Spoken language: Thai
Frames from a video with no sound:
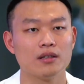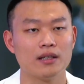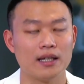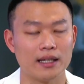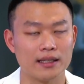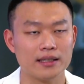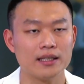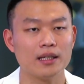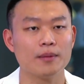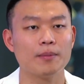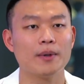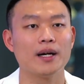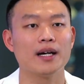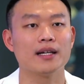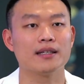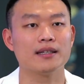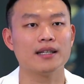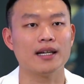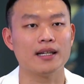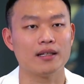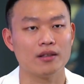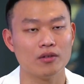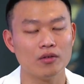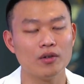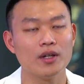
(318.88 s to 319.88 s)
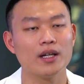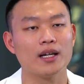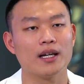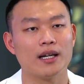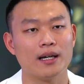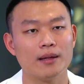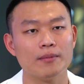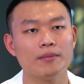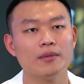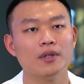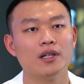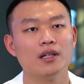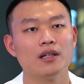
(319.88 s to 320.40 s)
หลังจากผ่าตัดด้วย
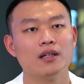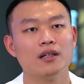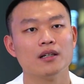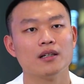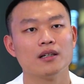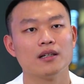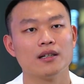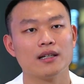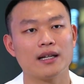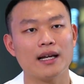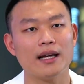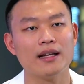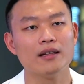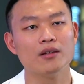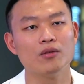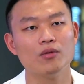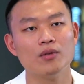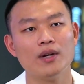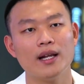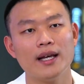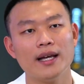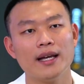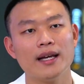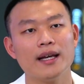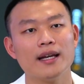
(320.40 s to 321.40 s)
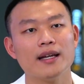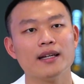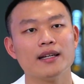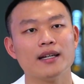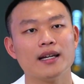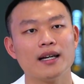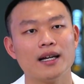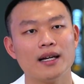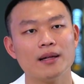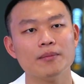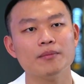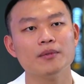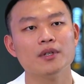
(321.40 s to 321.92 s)
ครับ การดูแล
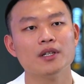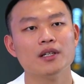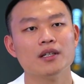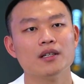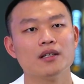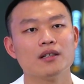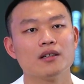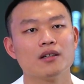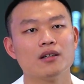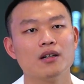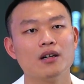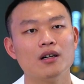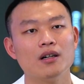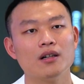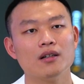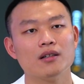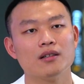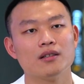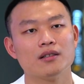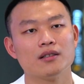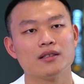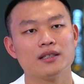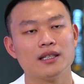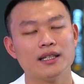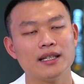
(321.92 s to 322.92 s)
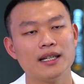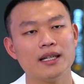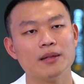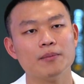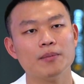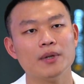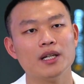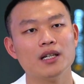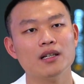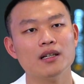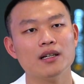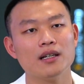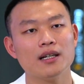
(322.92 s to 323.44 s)
นะครับ ก็จะเน้น
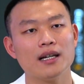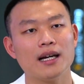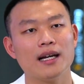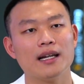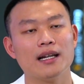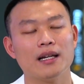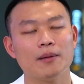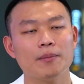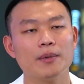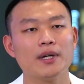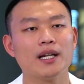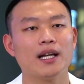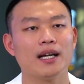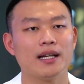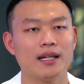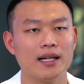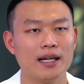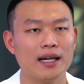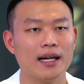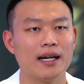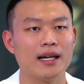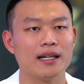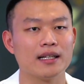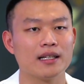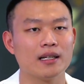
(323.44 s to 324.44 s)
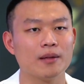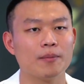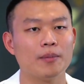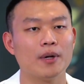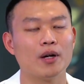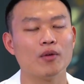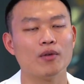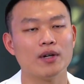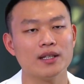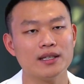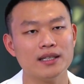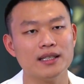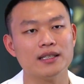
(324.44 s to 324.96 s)
ไปเรื่องการรับประทานอาหารกับ
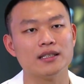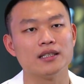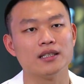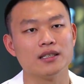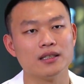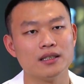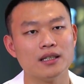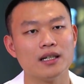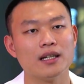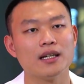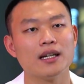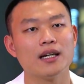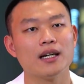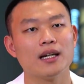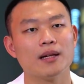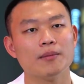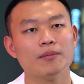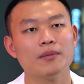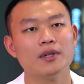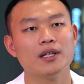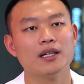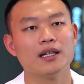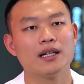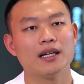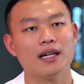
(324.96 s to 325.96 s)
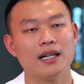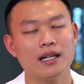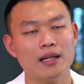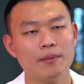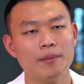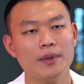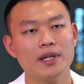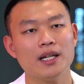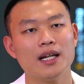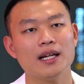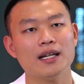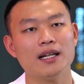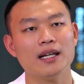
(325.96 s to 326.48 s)
ภาวะติดเชื้อนะครับ การรั
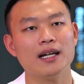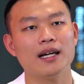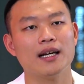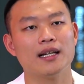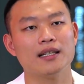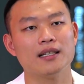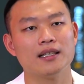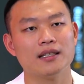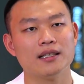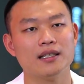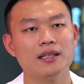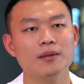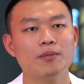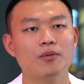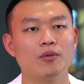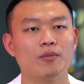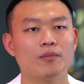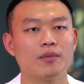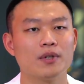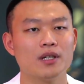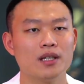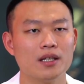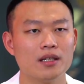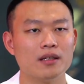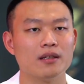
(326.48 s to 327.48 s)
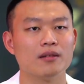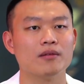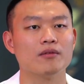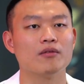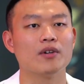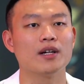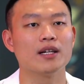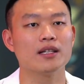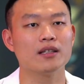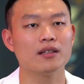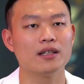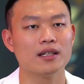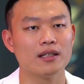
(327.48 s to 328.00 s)
บประทานอาหารอย่างที่ผมเกริ่น
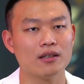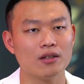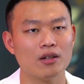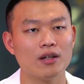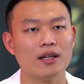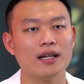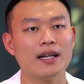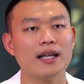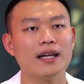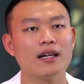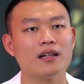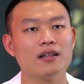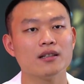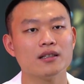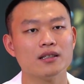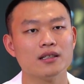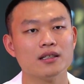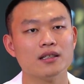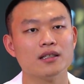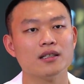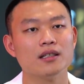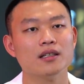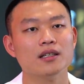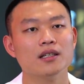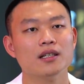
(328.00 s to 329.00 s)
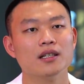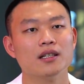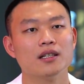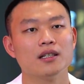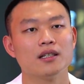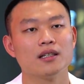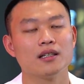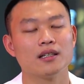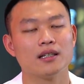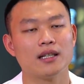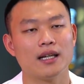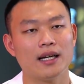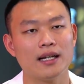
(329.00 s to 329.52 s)
ไว้ในตอนแรกก็คือ
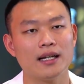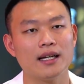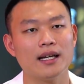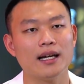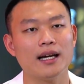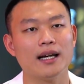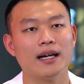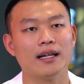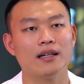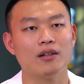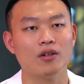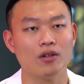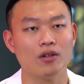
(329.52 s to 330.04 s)
ทานอาหาร